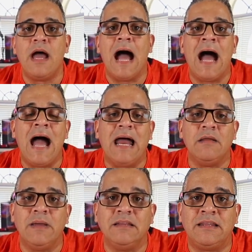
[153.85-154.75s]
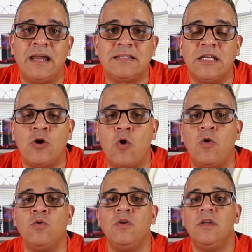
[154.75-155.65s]
a alimentarse
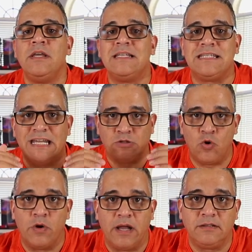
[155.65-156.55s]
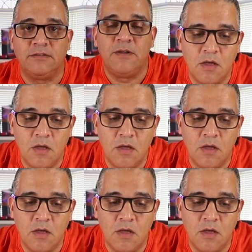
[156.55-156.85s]
con cetona.